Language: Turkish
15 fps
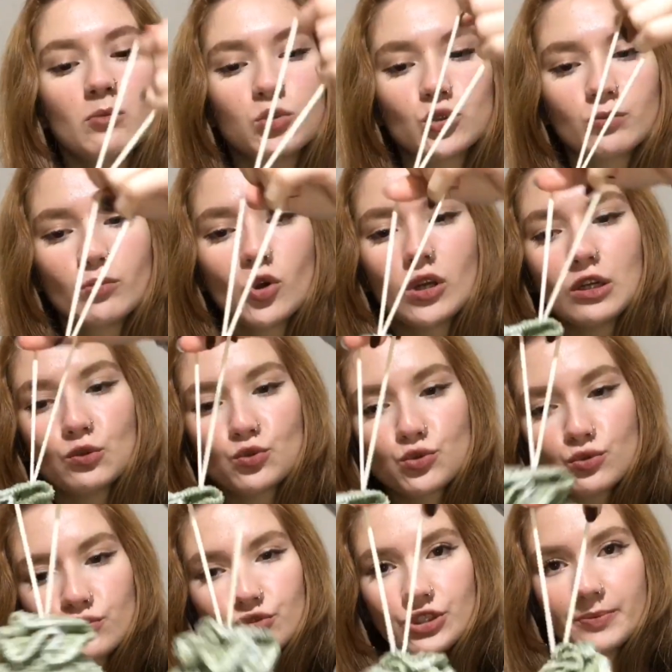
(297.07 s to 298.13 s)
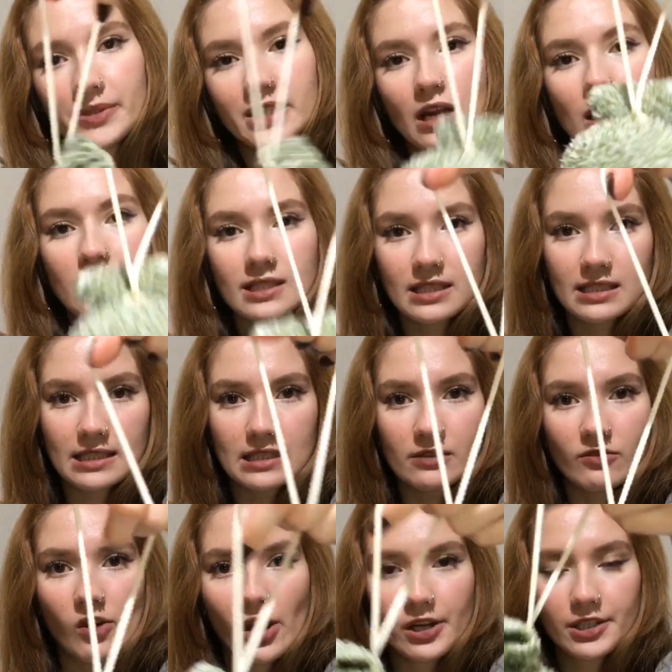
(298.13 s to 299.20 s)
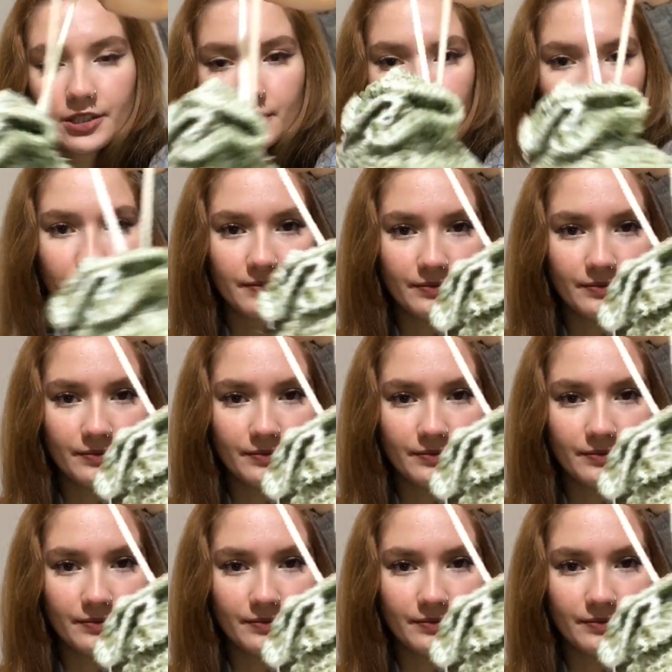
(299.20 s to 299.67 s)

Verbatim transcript: Bunun böyle uzunca bir askısı var.